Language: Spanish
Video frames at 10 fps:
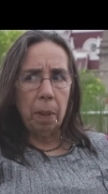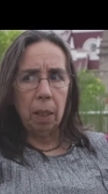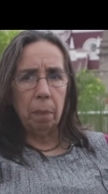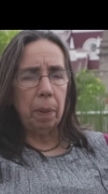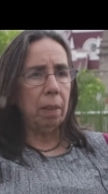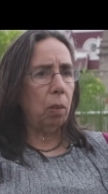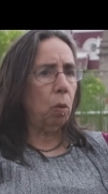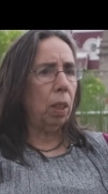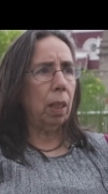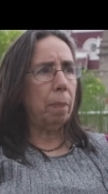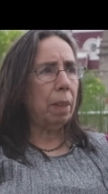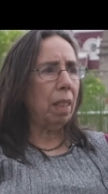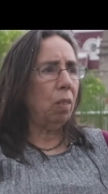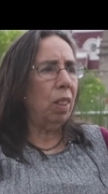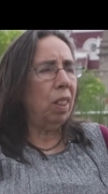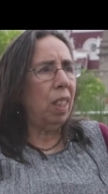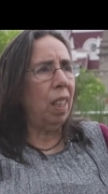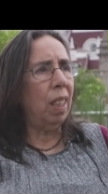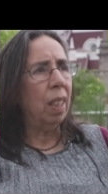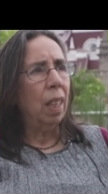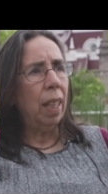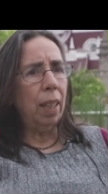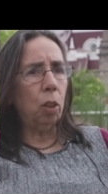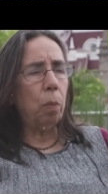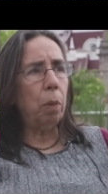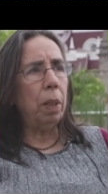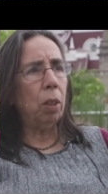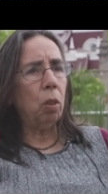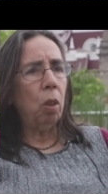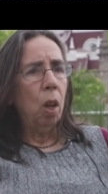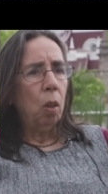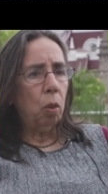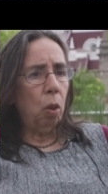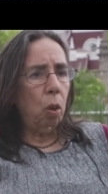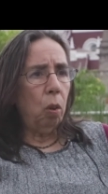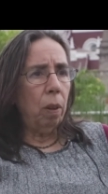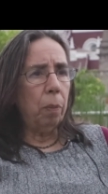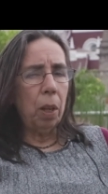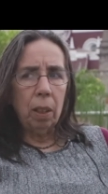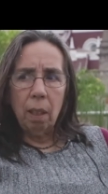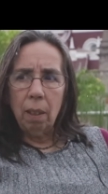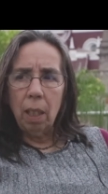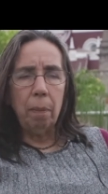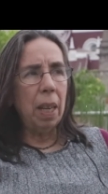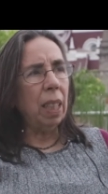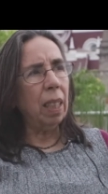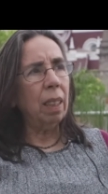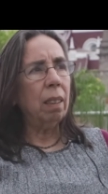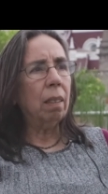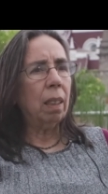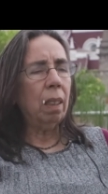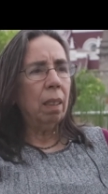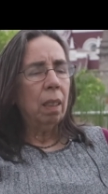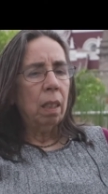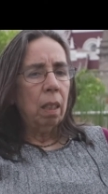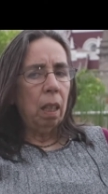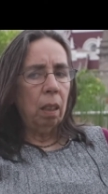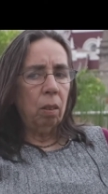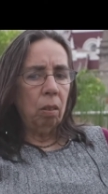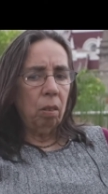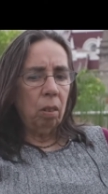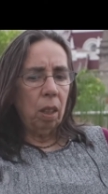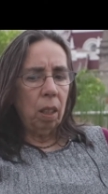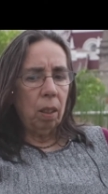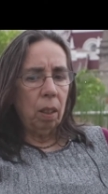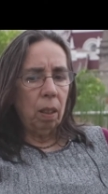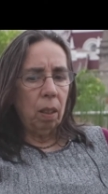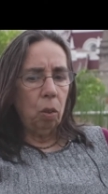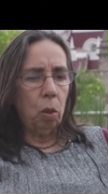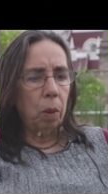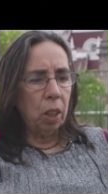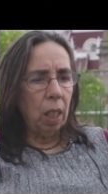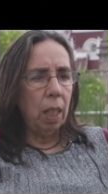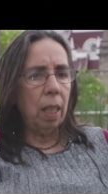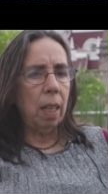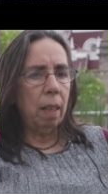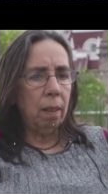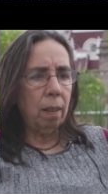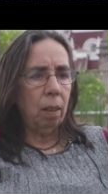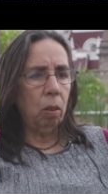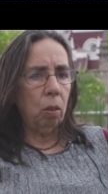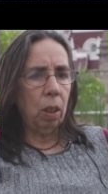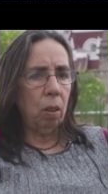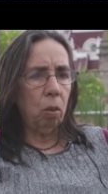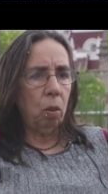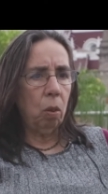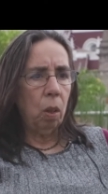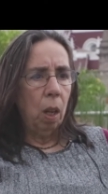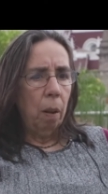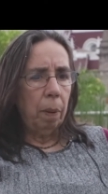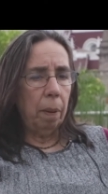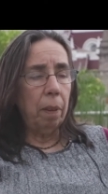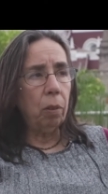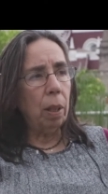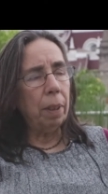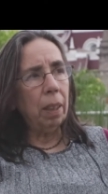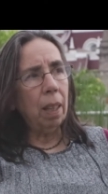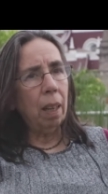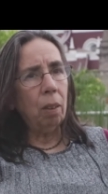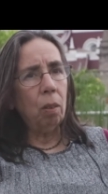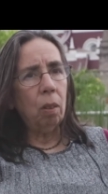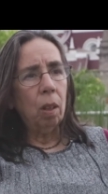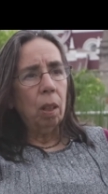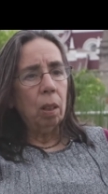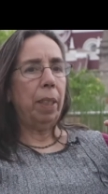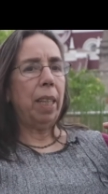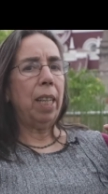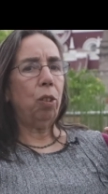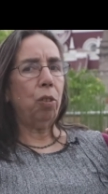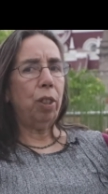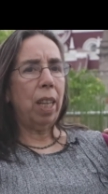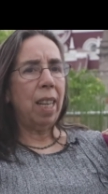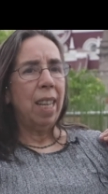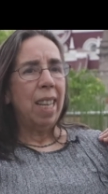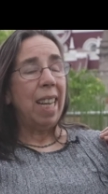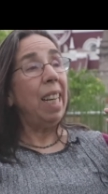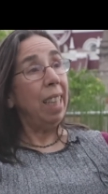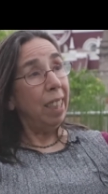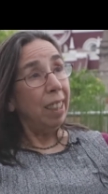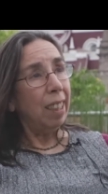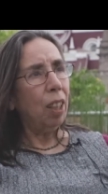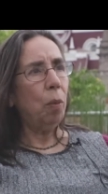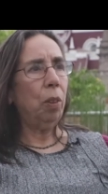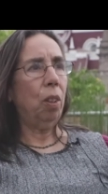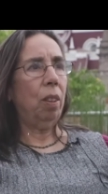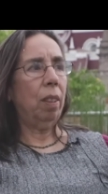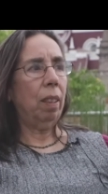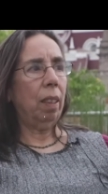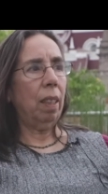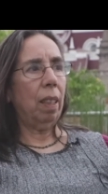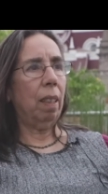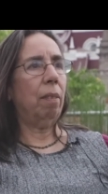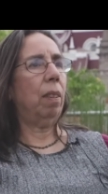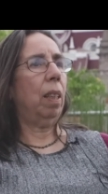parte, piensa tú lo que está pasando en Chile en estos momentos, solo lo vemos a través de imágenes. ¿ah? Entonces, yo como chilena siento que eso para mí es fundamental, ¿no? Mientras esto sea elitista, como te lo decía antes, eh,